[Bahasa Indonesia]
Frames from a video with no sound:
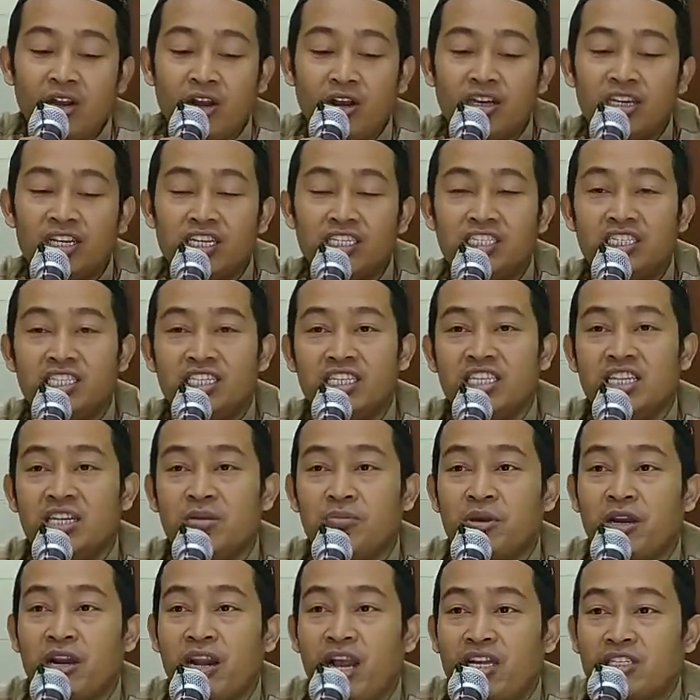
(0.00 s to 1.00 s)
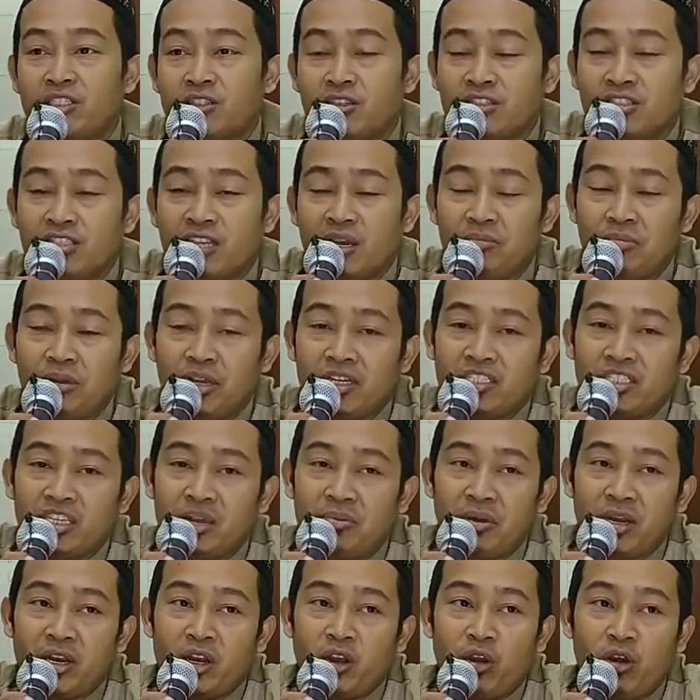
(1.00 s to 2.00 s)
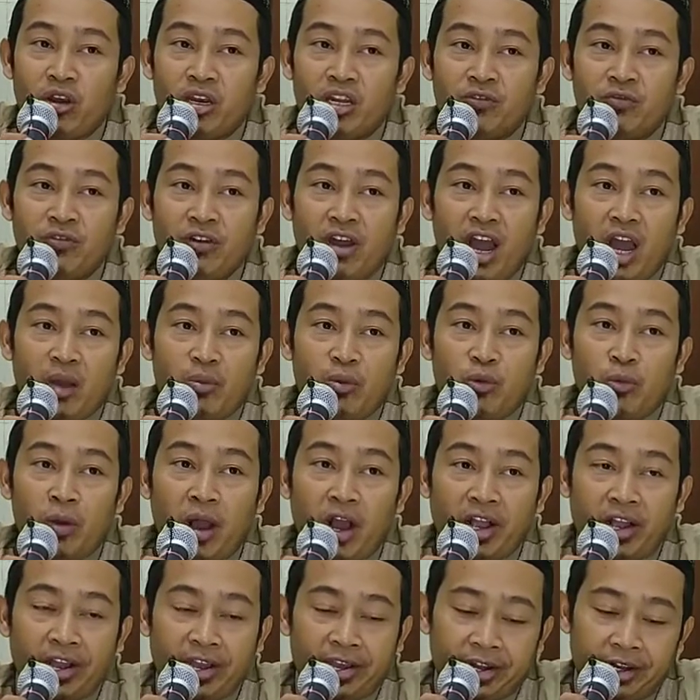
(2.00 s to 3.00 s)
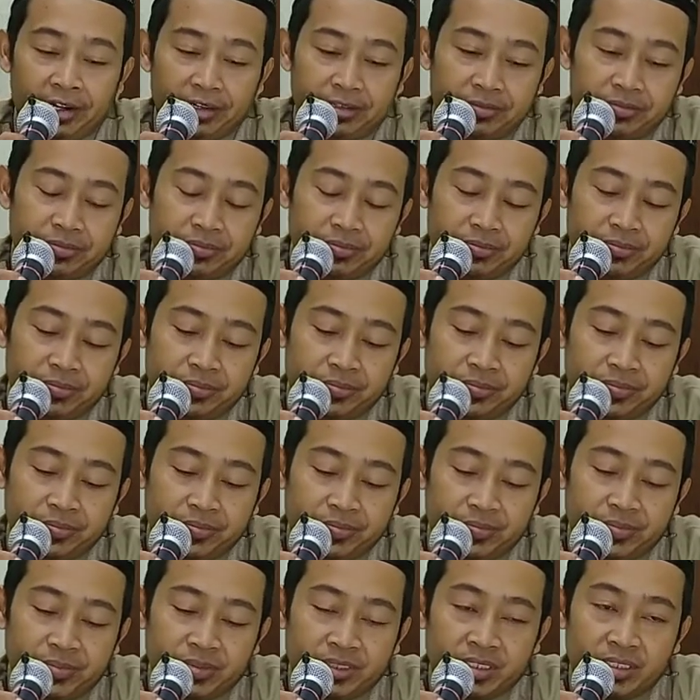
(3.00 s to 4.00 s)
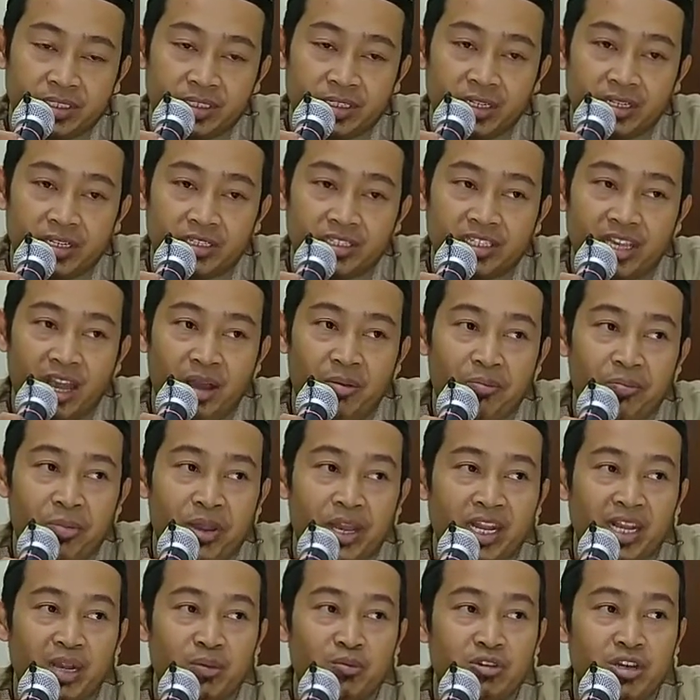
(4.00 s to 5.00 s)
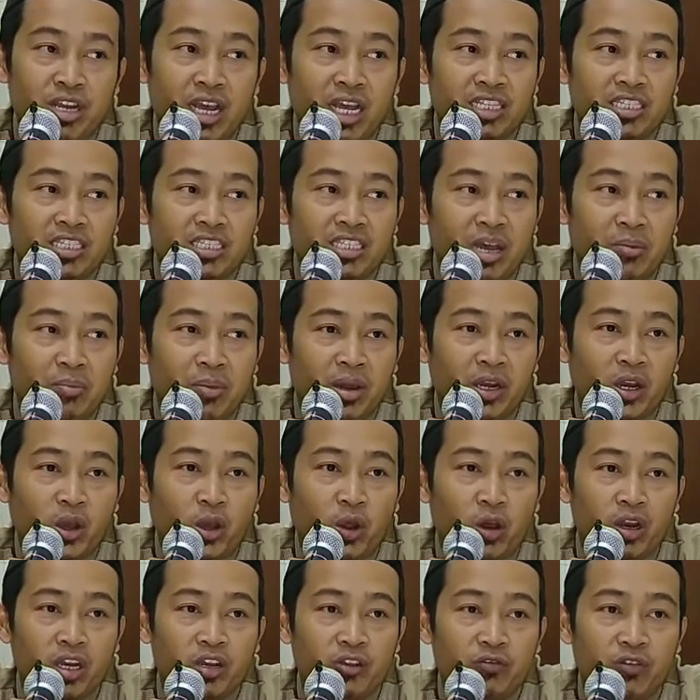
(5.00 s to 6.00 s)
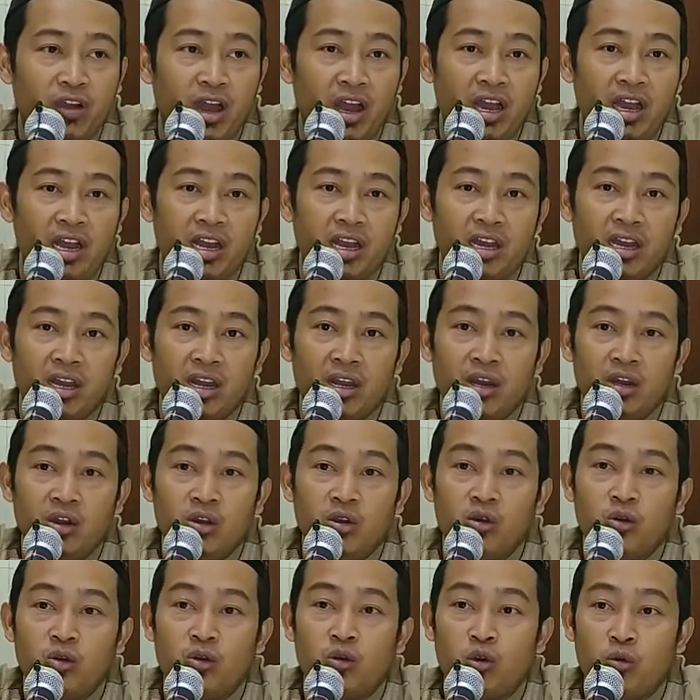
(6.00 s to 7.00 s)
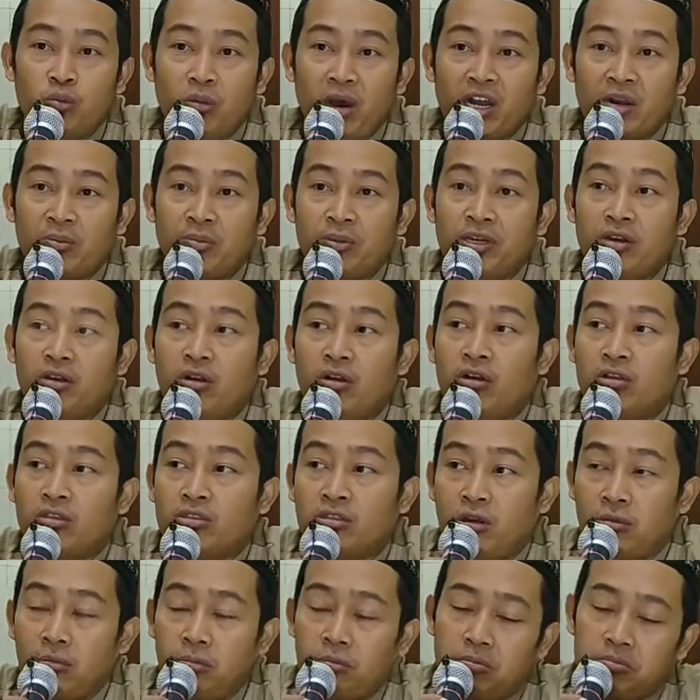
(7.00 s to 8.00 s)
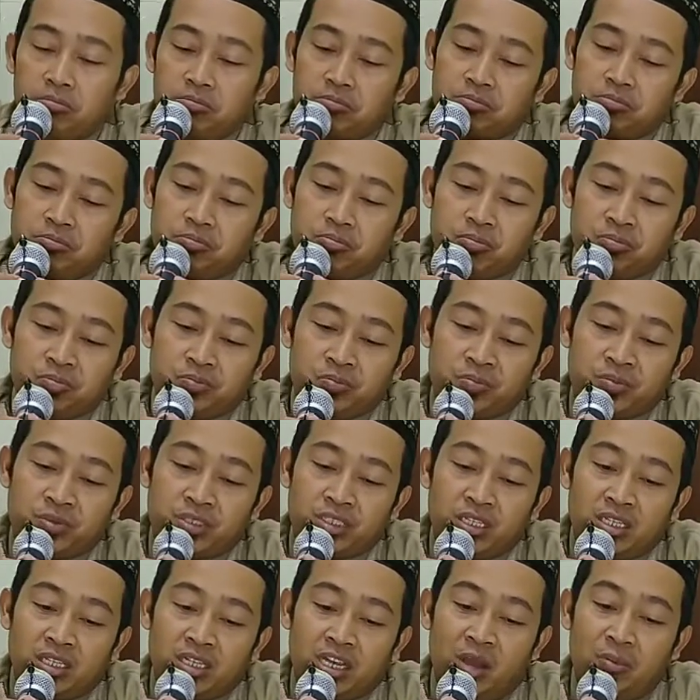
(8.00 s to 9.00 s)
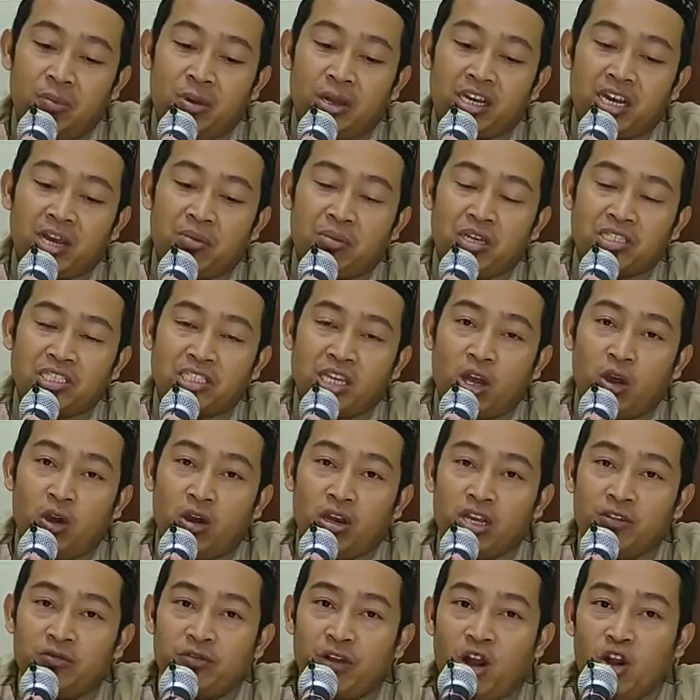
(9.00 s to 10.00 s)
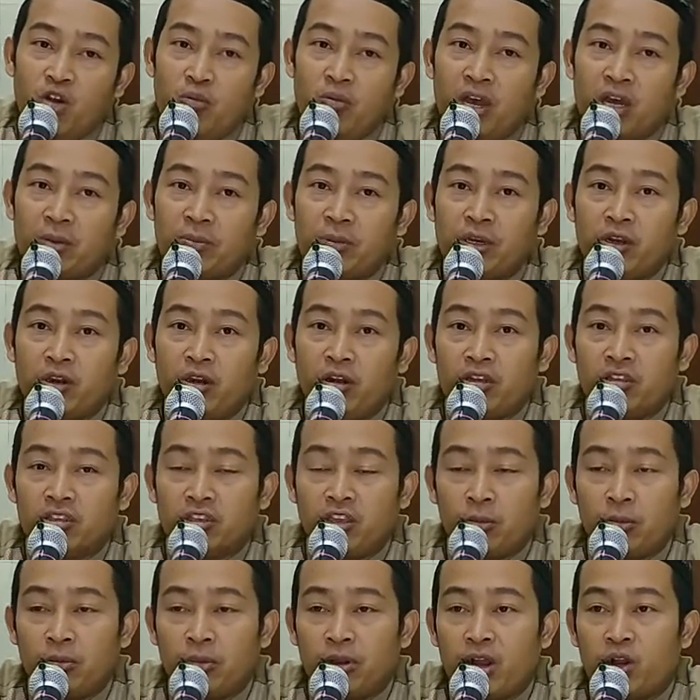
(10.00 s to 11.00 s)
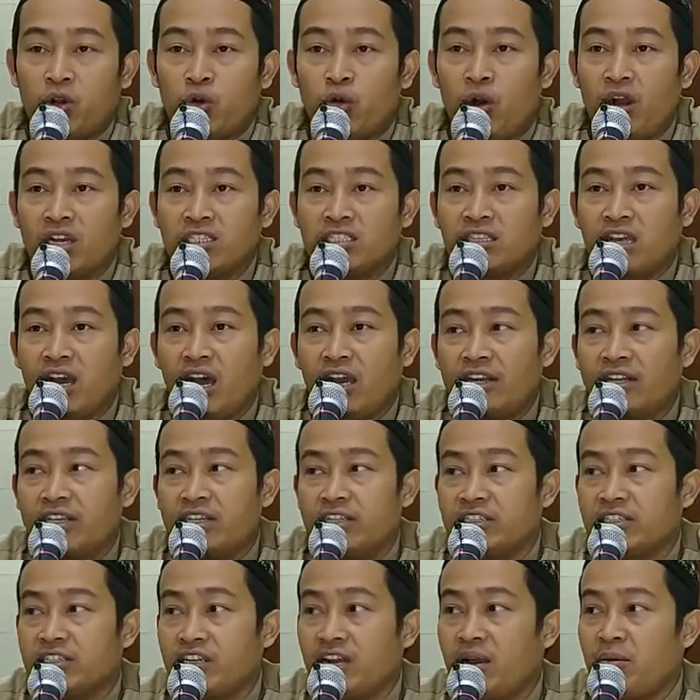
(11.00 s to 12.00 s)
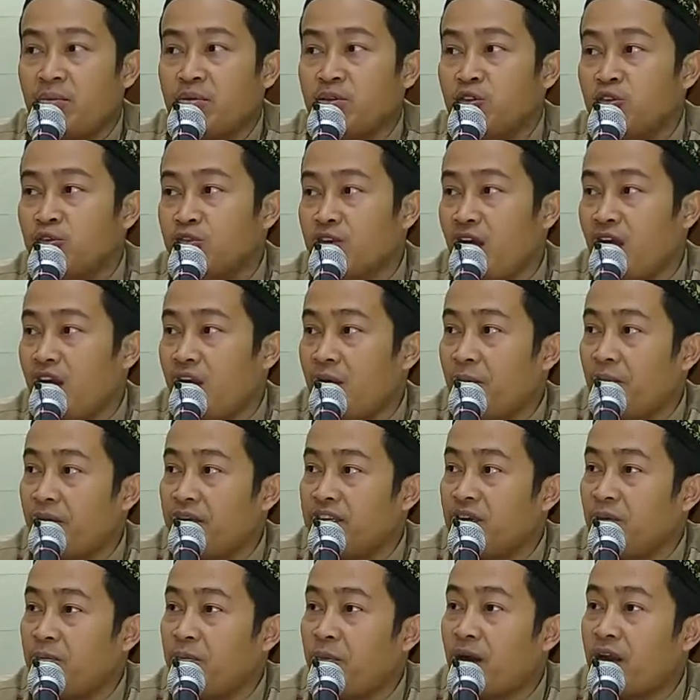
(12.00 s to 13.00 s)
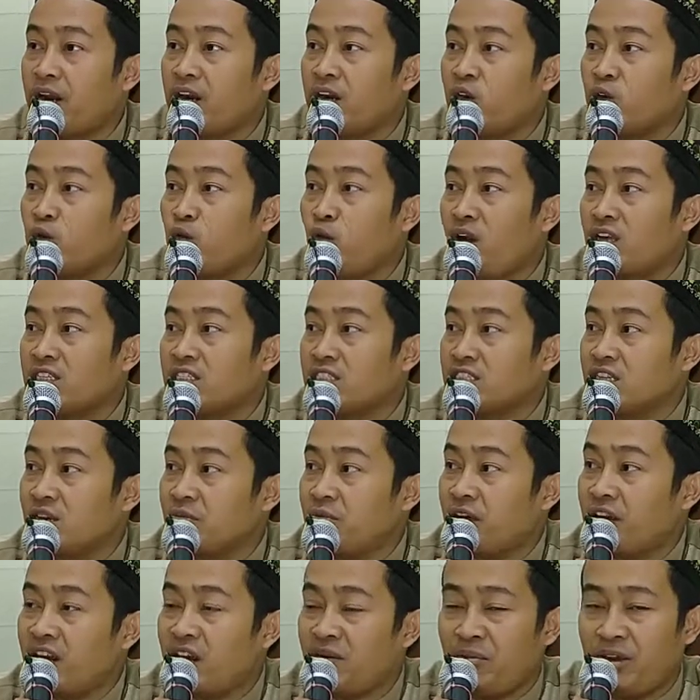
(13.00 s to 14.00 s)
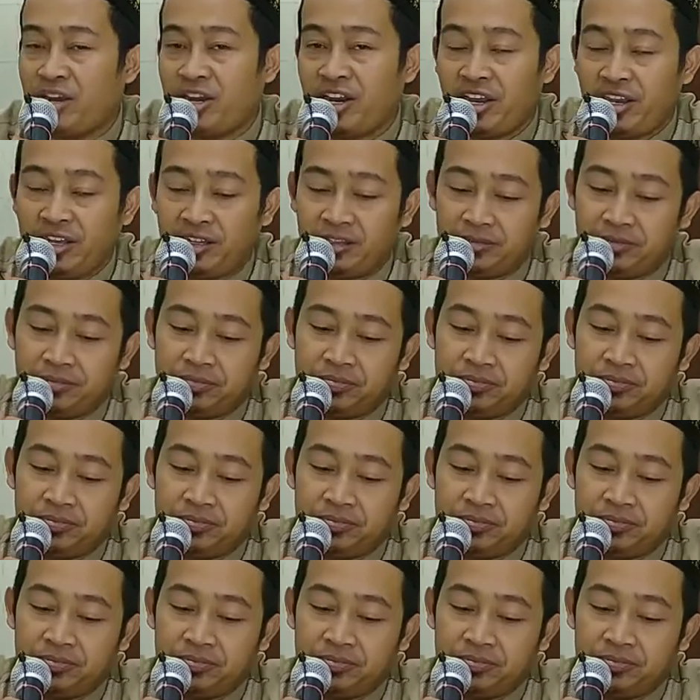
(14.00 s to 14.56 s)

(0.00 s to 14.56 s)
Kondisi ini berlanjut sampai zaman Khalifah Abu Bakar. Sampai kemudian zaman Khalifah Umar bin Khattab. Nah pada masa Khalifah Umar bin Khattab kekuasaan Islam sudah menyebar luas kemana-mana